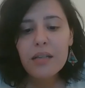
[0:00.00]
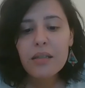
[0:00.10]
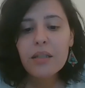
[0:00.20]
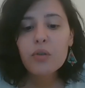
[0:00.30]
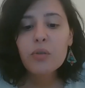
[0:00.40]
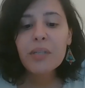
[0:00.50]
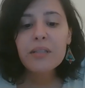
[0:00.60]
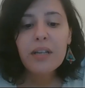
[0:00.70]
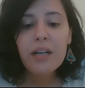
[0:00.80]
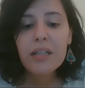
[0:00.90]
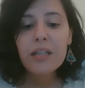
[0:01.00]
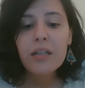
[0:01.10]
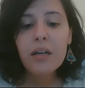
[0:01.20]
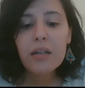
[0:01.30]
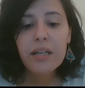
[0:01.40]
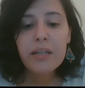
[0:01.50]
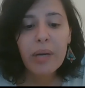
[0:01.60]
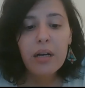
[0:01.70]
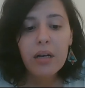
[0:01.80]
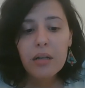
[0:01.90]
6 و8 دقايق نهار
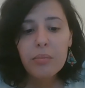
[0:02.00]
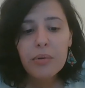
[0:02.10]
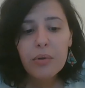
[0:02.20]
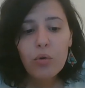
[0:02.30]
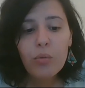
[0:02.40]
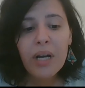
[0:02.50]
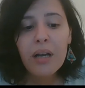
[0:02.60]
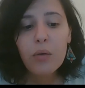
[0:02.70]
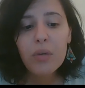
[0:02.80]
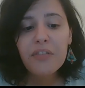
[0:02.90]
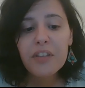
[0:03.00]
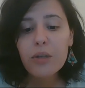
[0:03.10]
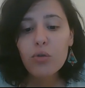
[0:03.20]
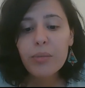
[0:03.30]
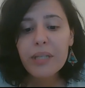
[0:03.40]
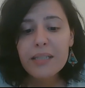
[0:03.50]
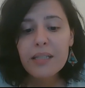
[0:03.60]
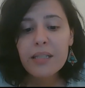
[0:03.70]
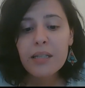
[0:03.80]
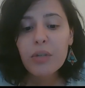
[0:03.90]
4 آب ومعها وقفت قلوب
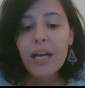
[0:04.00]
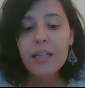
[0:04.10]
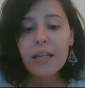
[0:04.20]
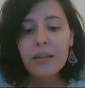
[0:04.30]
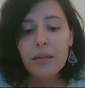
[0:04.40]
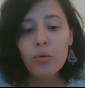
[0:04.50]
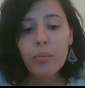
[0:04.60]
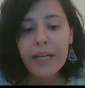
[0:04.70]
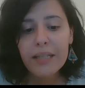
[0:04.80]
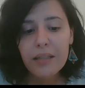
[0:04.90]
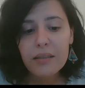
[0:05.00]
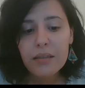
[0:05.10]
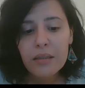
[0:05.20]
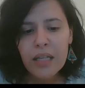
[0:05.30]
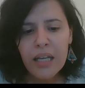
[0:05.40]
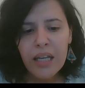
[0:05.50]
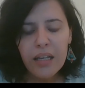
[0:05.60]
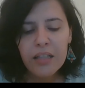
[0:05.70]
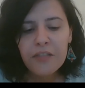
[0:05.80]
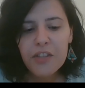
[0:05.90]
كتيرة وانحرقت قلوب أكتر
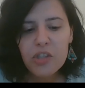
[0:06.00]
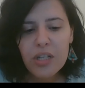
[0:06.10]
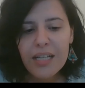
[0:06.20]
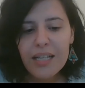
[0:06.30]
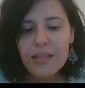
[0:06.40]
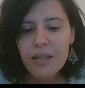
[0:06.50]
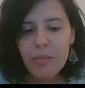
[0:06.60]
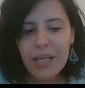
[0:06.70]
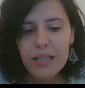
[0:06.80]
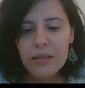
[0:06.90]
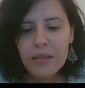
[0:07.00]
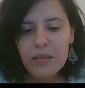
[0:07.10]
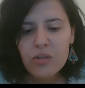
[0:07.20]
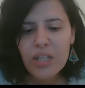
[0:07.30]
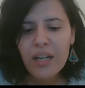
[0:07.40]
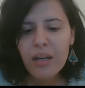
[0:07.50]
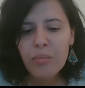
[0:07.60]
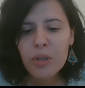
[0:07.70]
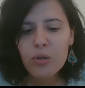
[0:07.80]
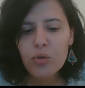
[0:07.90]
انفجار هز البلد جرحى
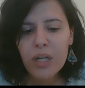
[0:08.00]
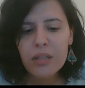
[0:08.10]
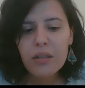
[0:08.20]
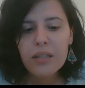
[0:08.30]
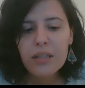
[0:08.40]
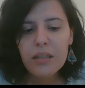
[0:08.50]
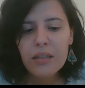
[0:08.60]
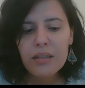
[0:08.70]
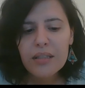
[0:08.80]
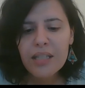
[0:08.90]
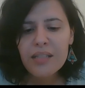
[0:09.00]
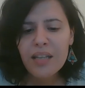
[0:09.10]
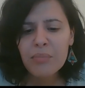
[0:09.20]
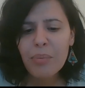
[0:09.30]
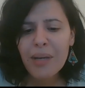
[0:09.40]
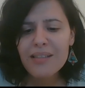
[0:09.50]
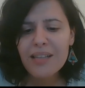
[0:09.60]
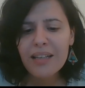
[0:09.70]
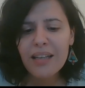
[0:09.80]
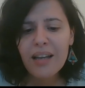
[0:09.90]
عم يركضوا على الطريق ناس عم تبحث
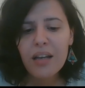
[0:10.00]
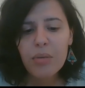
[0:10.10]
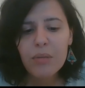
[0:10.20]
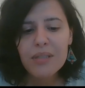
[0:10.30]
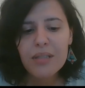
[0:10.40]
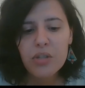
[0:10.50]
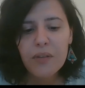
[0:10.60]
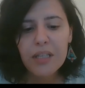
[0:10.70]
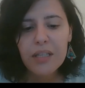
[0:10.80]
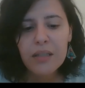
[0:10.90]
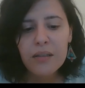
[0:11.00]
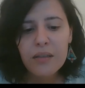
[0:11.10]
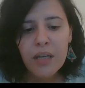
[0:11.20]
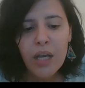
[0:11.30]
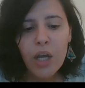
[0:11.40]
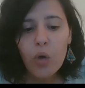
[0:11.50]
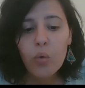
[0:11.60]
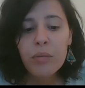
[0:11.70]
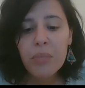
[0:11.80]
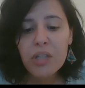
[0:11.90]
عن أهلها بالمستشفيات
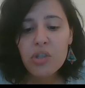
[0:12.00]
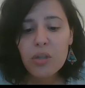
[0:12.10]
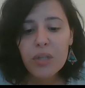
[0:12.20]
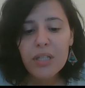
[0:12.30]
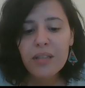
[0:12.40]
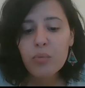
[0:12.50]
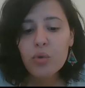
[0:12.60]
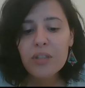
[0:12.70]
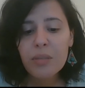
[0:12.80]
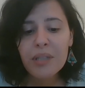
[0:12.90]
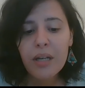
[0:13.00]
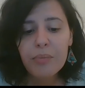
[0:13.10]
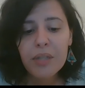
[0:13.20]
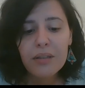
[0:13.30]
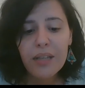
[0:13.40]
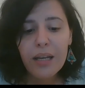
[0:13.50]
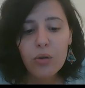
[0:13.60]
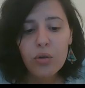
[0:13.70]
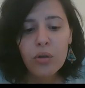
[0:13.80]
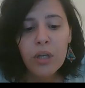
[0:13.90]
وأم ماشية ورا تابوت ابنها
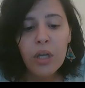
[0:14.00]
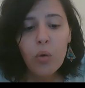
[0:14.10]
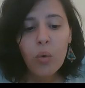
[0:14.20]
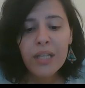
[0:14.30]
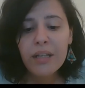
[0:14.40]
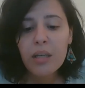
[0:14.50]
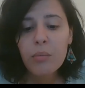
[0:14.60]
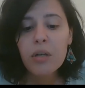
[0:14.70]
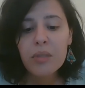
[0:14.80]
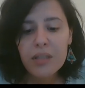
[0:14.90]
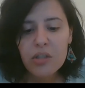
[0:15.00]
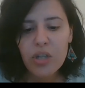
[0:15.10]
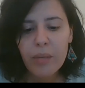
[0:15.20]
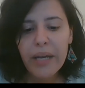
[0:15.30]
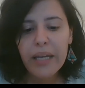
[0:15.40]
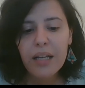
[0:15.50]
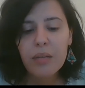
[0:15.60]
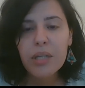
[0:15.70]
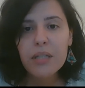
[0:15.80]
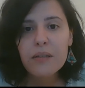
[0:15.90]
بتندهله وينك يا ماما ترجع معي على
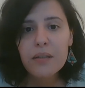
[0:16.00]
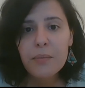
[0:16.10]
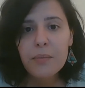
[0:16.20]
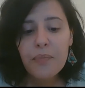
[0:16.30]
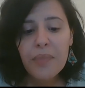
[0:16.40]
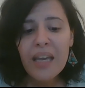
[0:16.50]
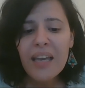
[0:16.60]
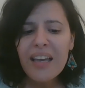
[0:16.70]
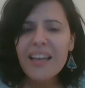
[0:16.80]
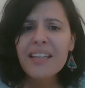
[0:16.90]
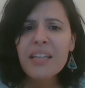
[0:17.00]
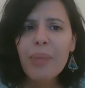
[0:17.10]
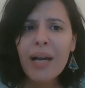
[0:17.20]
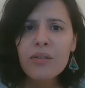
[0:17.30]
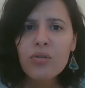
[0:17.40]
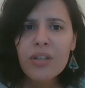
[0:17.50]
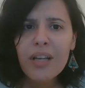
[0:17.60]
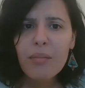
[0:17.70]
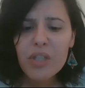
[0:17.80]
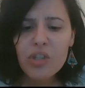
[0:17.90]
البيت غريب عنكم
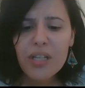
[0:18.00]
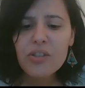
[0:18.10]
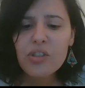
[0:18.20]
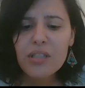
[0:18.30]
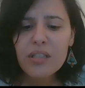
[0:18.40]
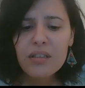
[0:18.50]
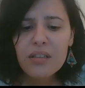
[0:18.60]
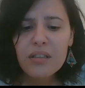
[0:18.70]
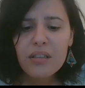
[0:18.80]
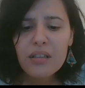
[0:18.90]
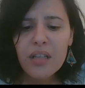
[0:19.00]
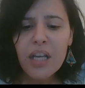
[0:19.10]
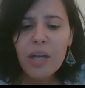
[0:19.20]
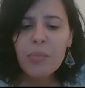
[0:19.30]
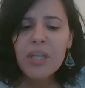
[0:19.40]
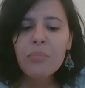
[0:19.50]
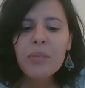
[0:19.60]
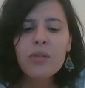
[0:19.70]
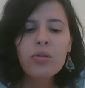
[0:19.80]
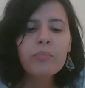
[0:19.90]
هالمشهد شي مين
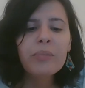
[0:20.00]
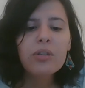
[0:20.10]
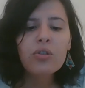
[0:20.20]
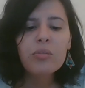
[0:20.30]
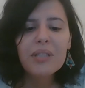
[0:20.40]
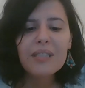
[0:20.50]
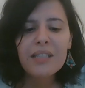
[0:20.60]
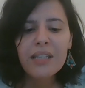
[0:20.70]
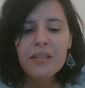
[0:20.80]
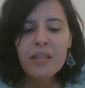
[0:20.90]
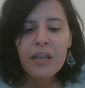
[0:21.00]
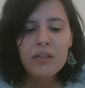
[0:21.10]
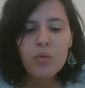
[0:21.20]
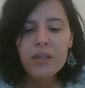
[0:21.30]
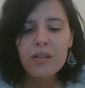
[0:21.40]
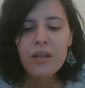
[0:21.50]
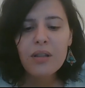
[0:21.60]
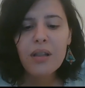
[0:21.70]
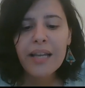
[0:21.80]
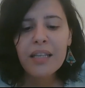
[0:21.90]
منكم بدي ناس اصوات
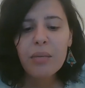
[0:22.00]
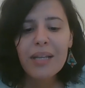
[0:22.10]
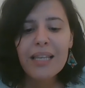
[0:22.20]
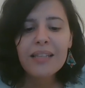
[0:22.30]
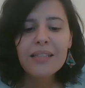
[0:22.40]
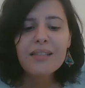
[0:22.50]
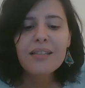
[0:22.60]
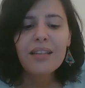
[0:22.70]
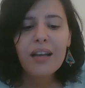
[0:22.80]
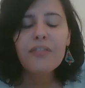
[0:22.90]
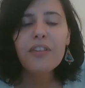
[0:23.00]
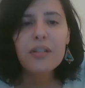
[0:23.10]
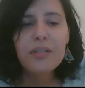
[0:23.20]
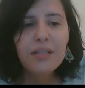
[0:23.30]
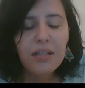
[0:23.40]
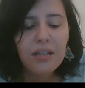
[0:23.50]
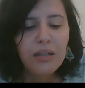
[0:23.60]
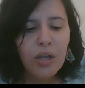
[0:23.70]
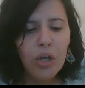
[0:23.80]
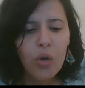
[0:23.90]
القنابل يلي نزلت على
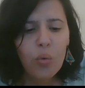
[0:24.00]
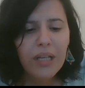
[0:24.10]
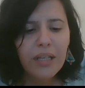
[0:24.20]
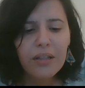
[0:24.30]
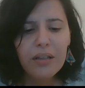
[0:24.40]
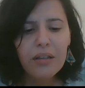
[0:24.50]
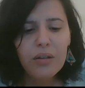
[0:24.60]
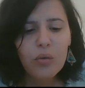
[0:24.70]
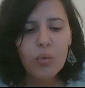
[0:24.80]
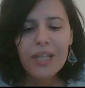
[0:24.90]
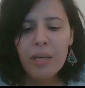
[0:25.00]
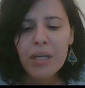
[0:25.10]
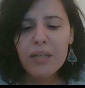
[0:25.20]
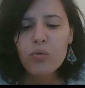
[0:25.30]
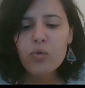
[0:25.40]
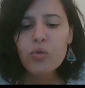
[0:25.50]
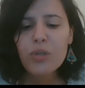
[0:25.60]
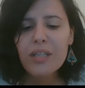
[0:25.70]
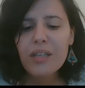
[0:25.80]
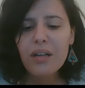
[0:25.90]
فلسطين والعراق واليمن
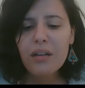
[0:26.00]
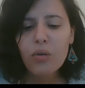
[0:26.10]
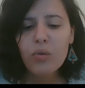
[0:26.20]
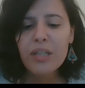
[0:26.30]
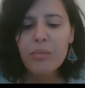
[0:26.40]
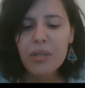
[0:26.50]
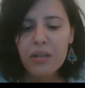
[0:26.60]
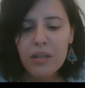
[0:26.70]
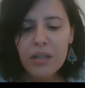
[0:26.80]
وسوريا وليبيا